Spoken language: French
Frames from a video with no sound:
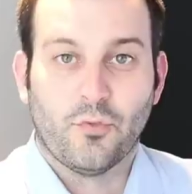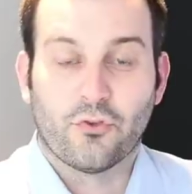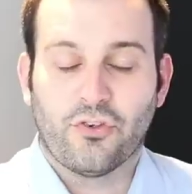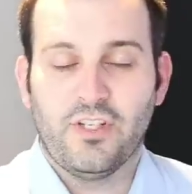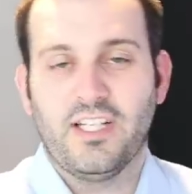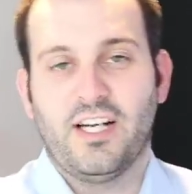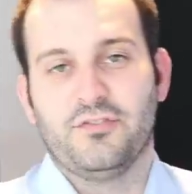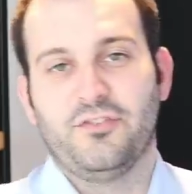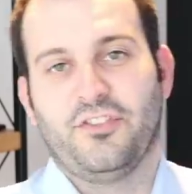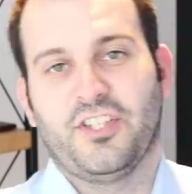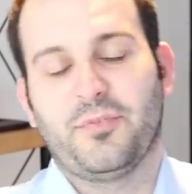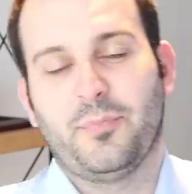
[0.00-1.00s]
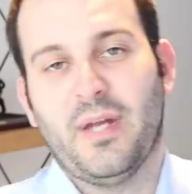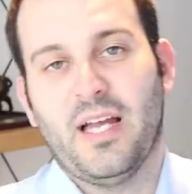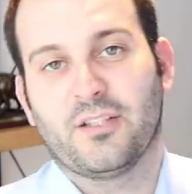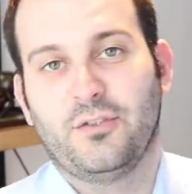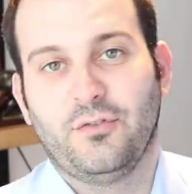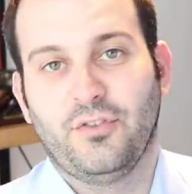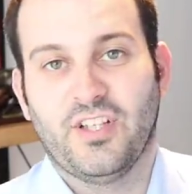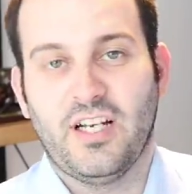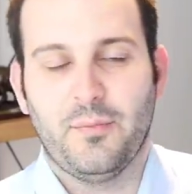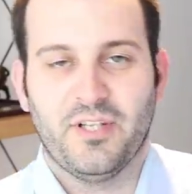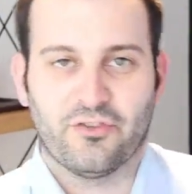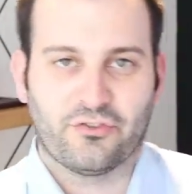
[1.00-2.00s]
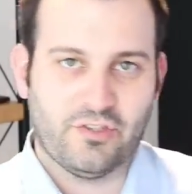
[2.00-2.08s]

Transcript: Bonjour les graphes, j'espère que vous allez bien,